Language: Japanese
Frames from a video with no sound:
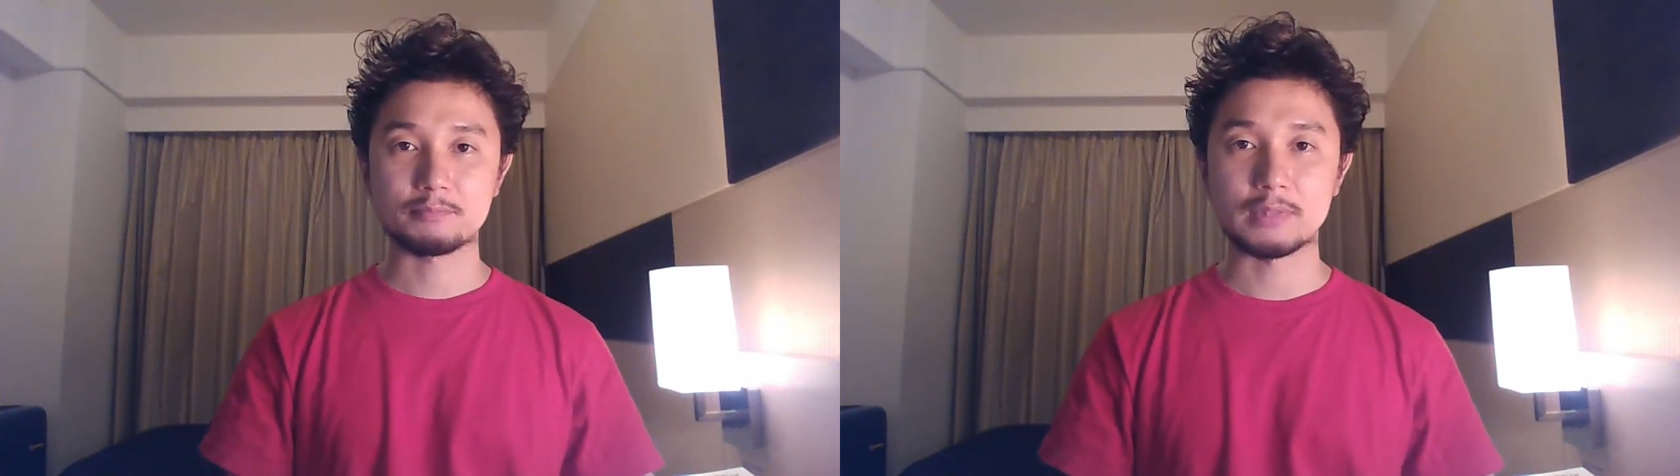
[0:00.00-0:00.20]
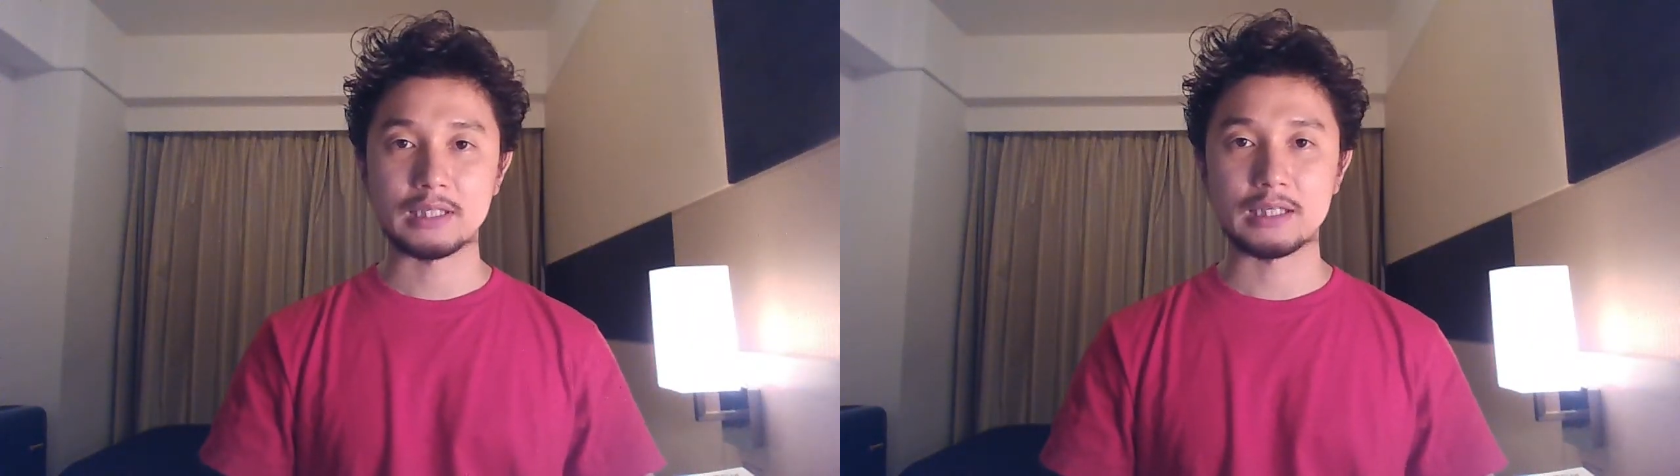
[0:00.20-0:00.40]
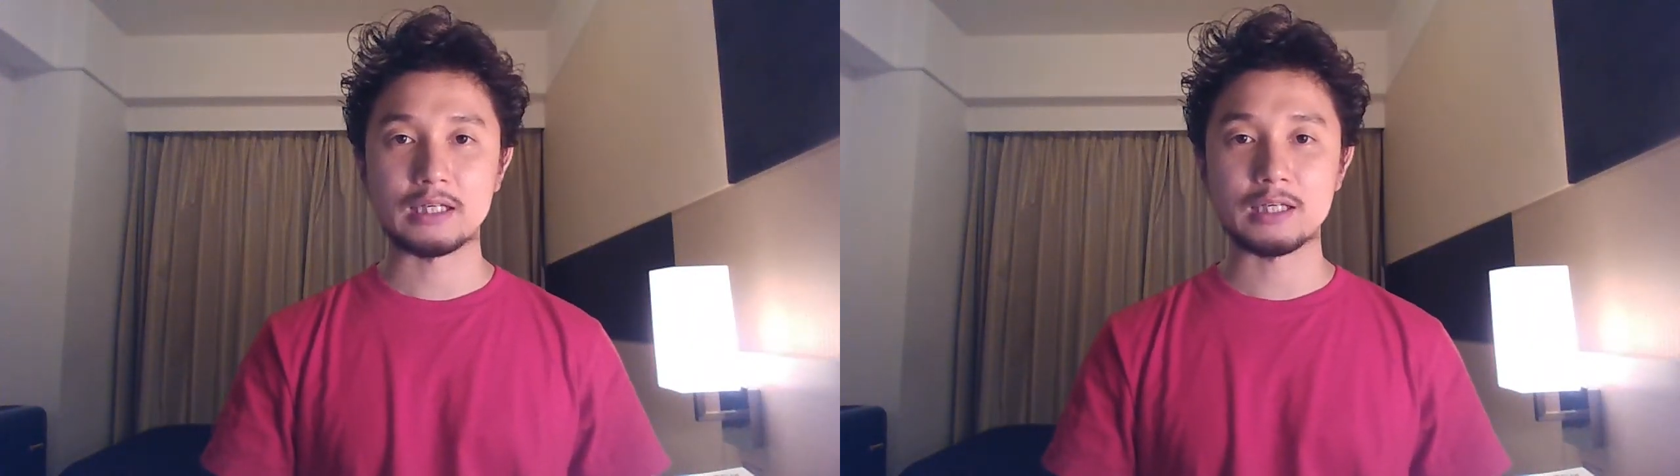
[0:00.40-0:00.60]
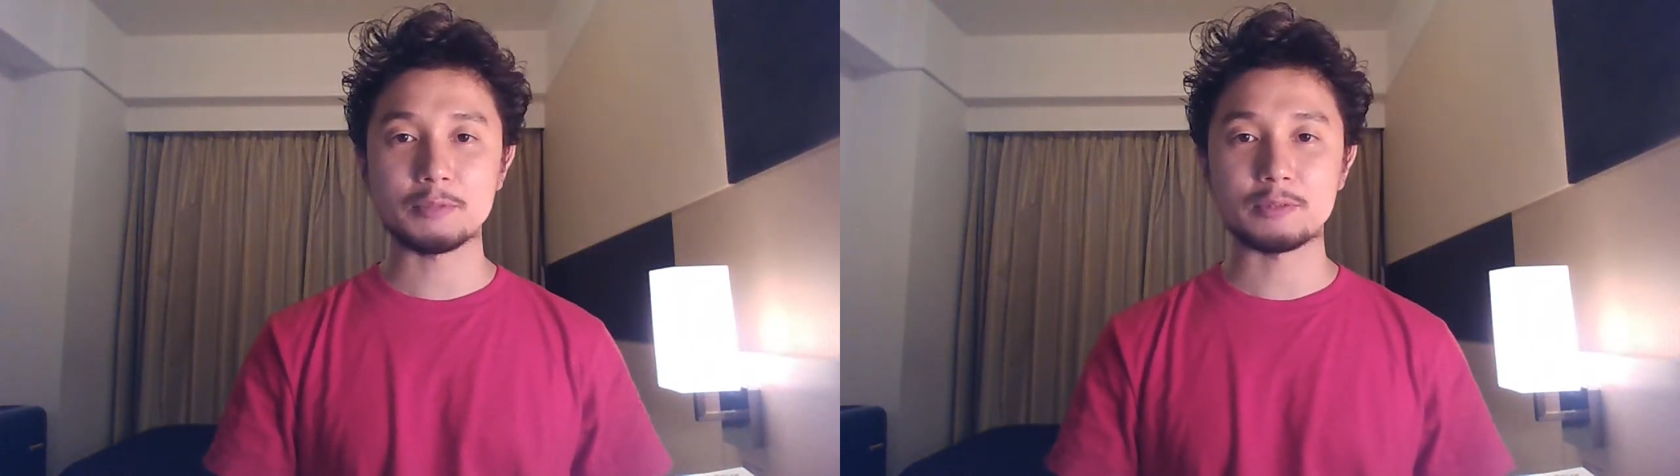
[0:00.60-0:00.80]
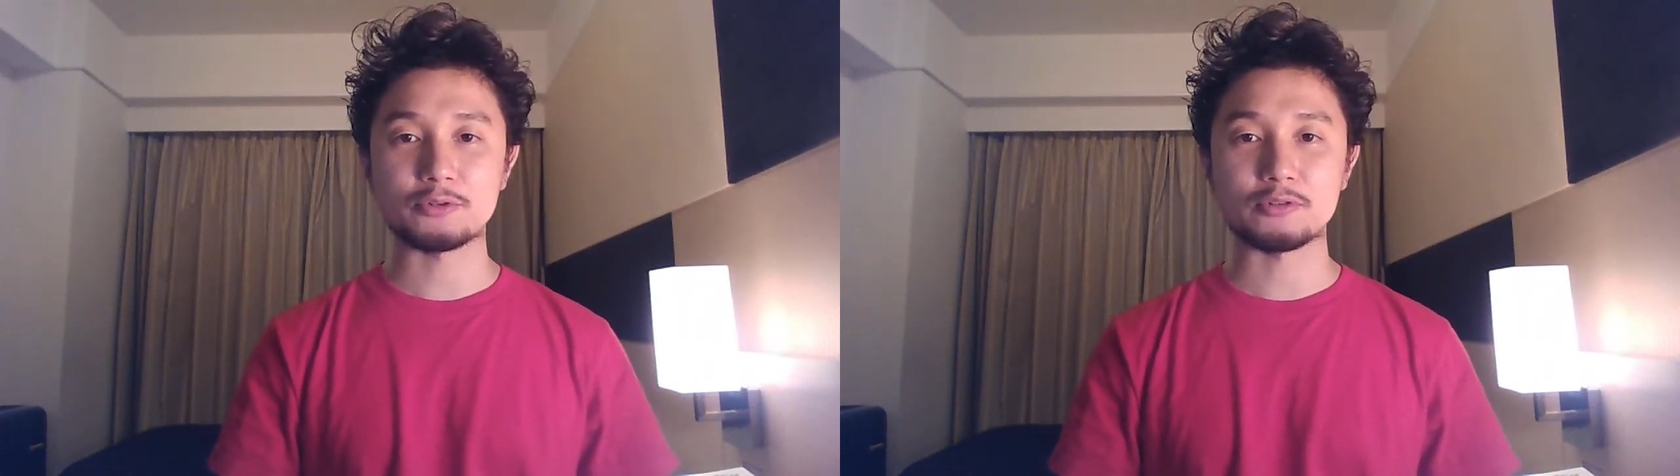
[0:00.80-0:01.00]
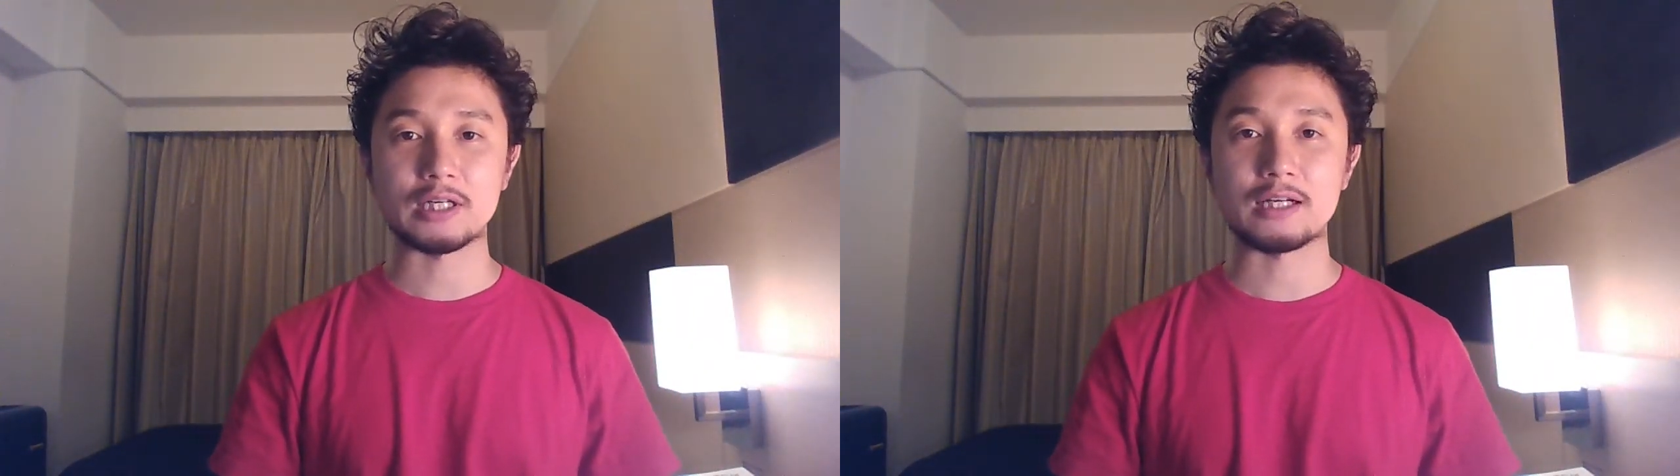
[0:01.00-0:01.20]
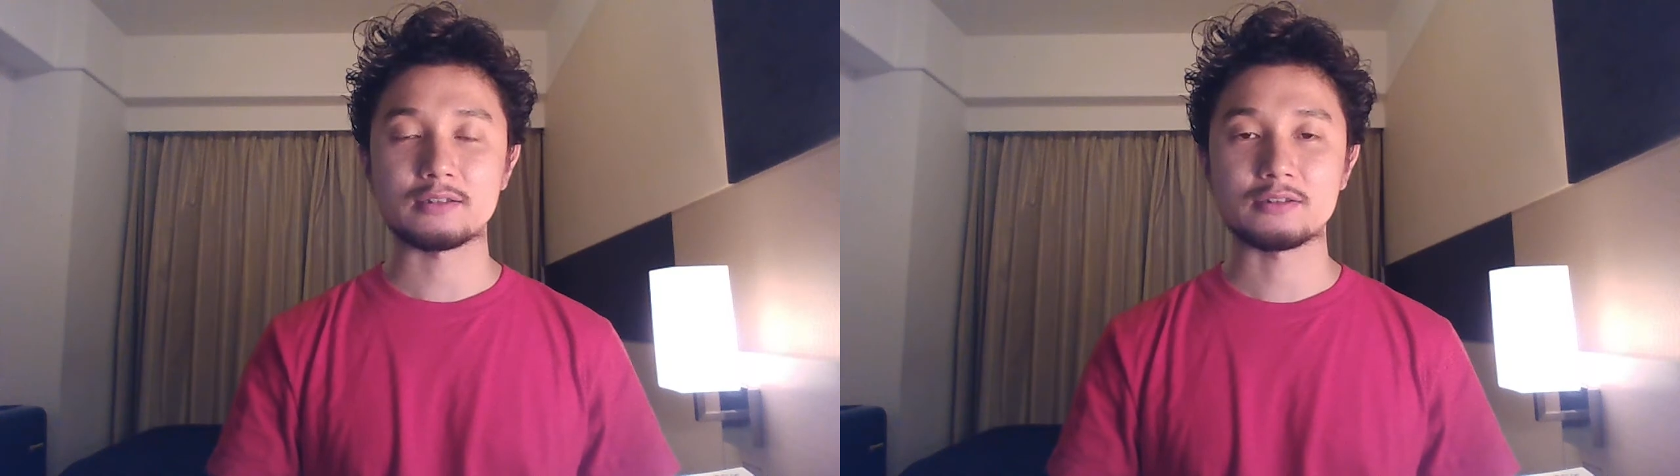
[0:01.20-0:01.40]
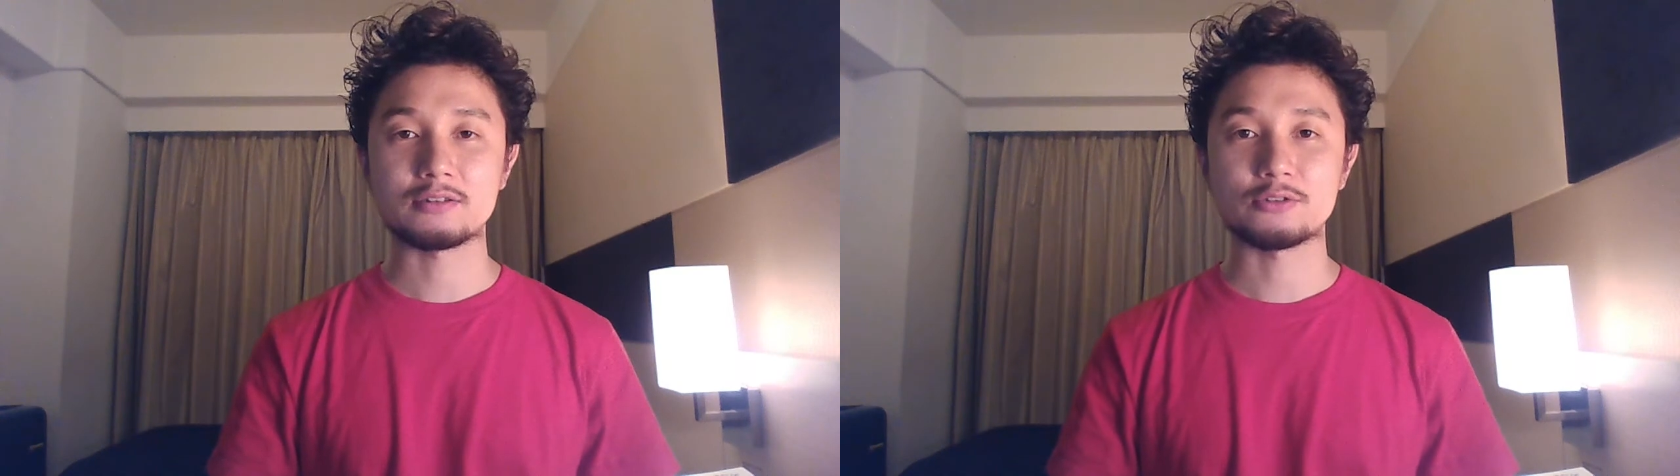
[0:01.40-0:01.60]
まあ、甘いものが
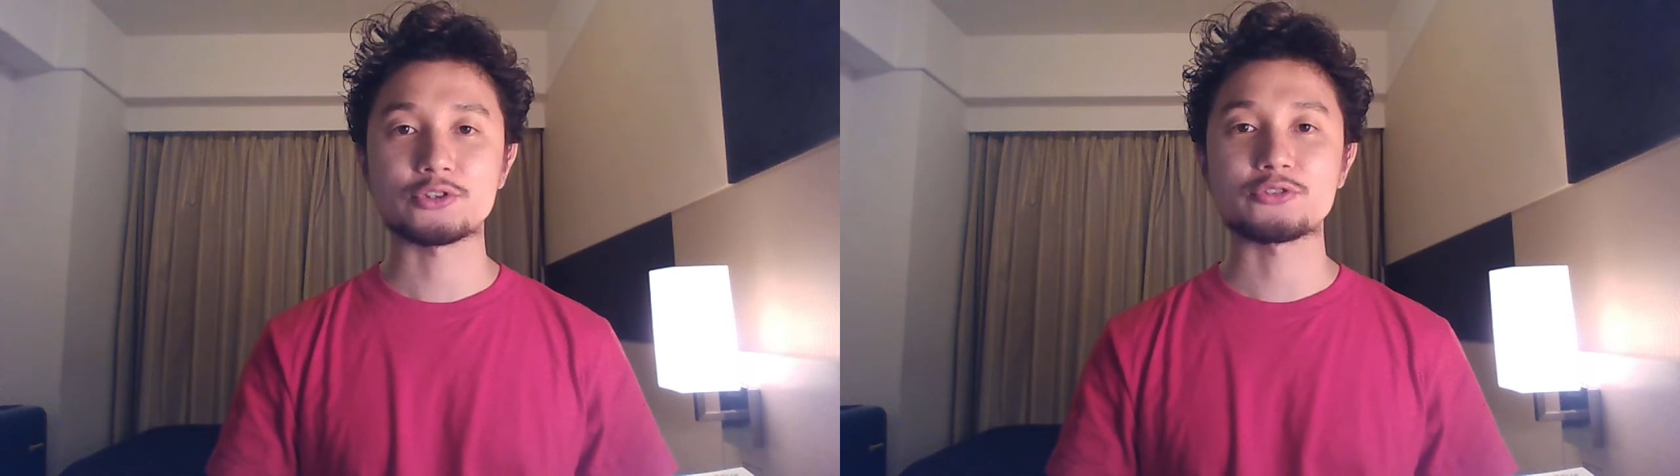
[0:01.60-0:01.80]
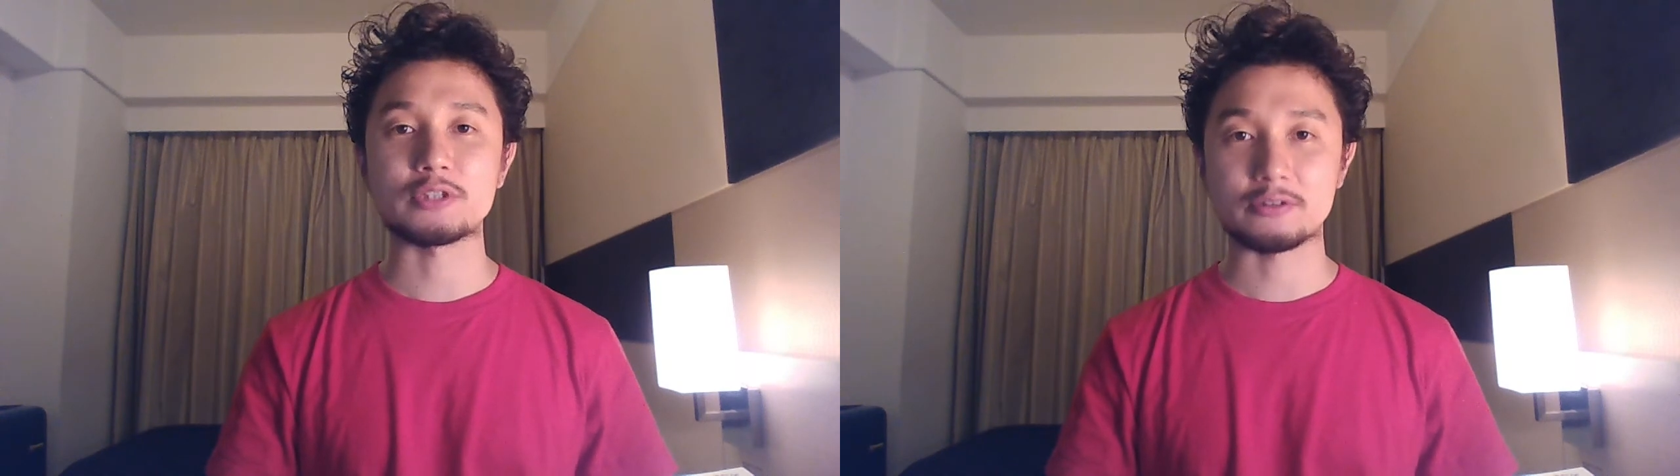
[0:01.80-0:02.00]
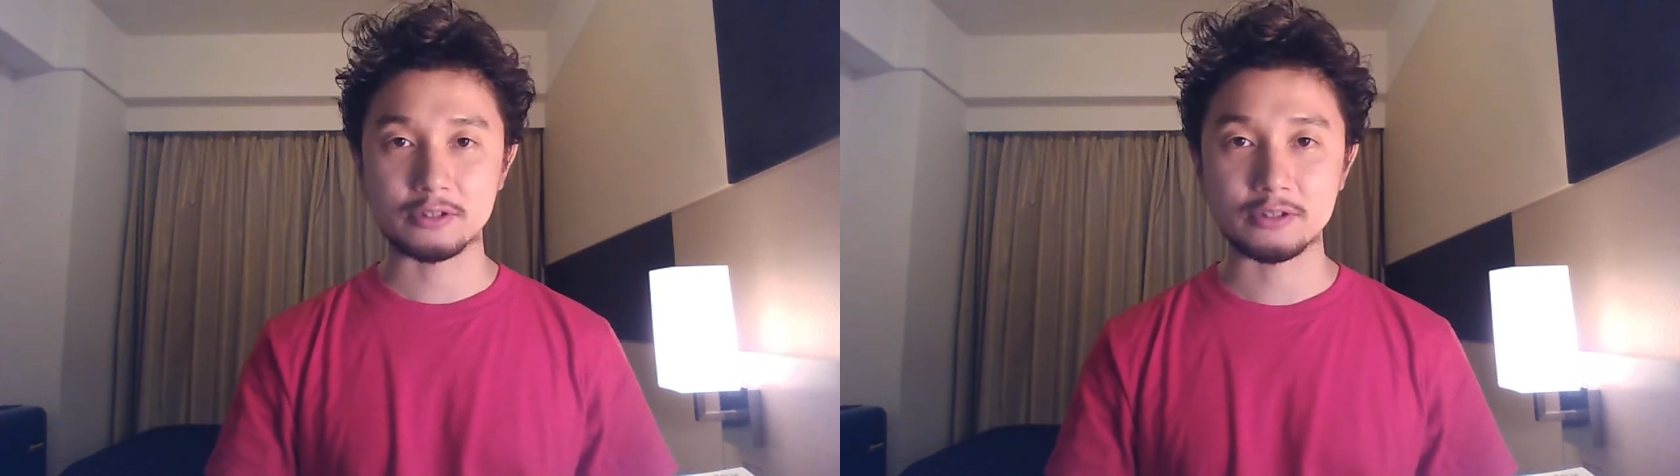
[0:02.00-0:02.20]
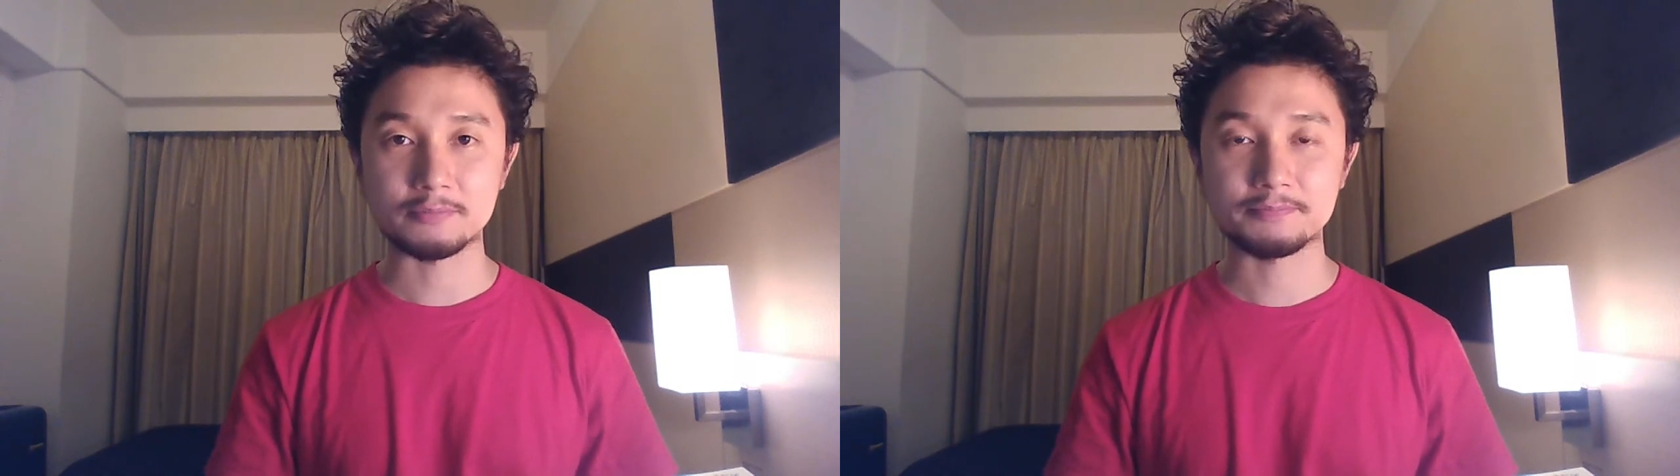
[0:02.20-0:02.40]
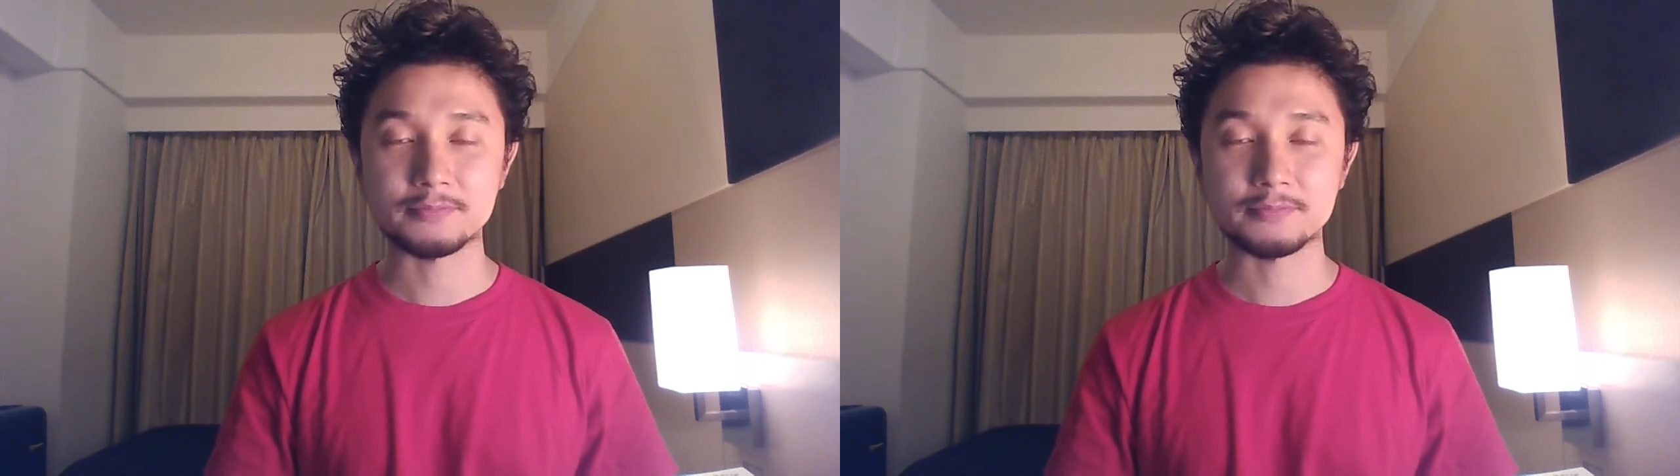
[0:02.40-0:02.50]
欲しくなると。